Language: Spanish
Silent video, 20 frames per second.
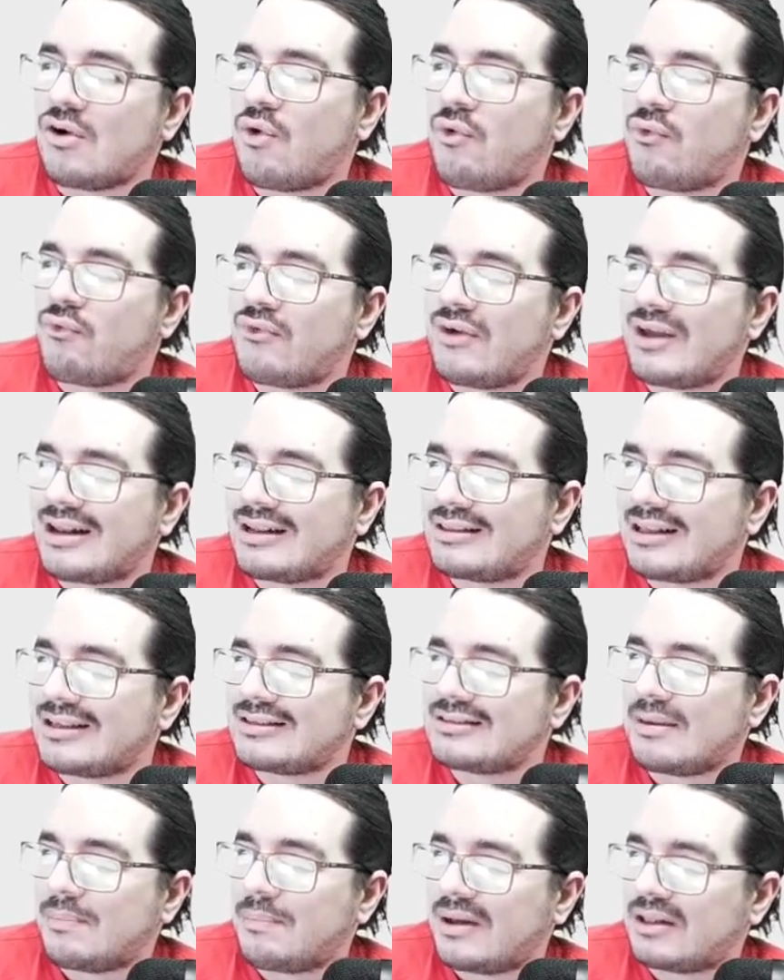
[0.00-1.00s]

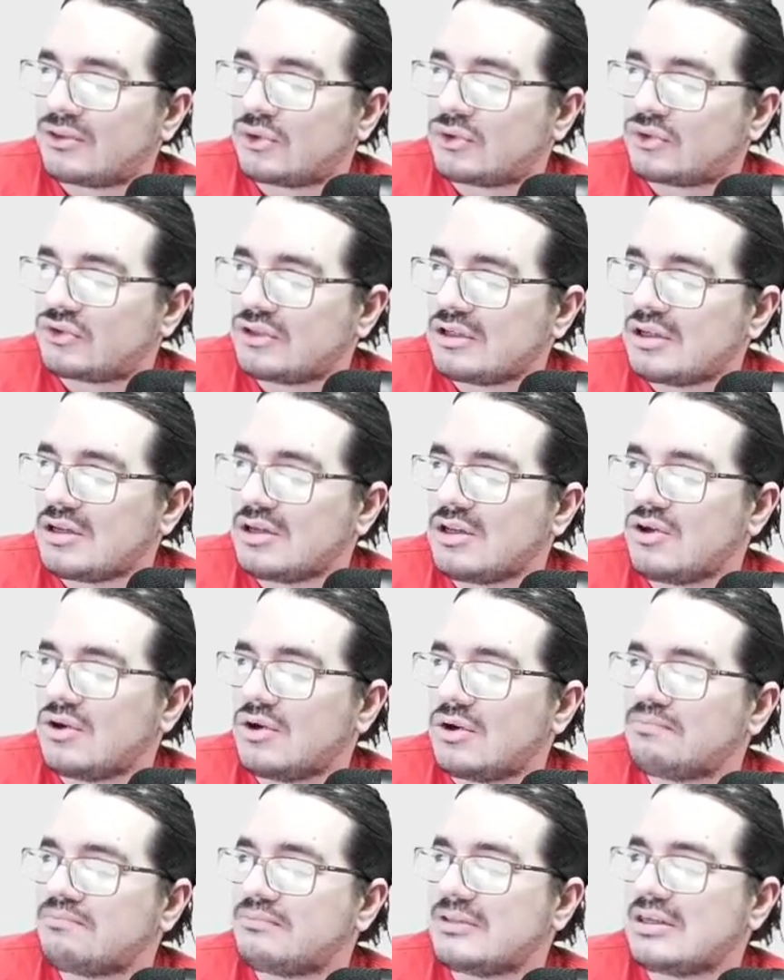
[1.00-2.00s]
ofertas de
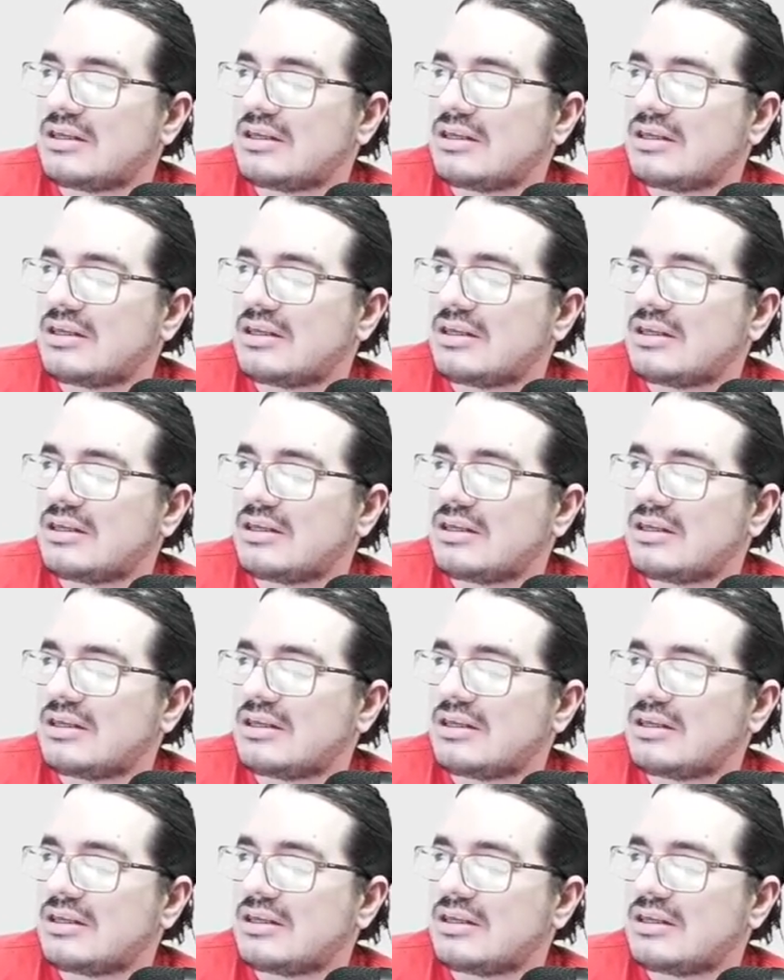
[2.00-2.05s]
patrocinio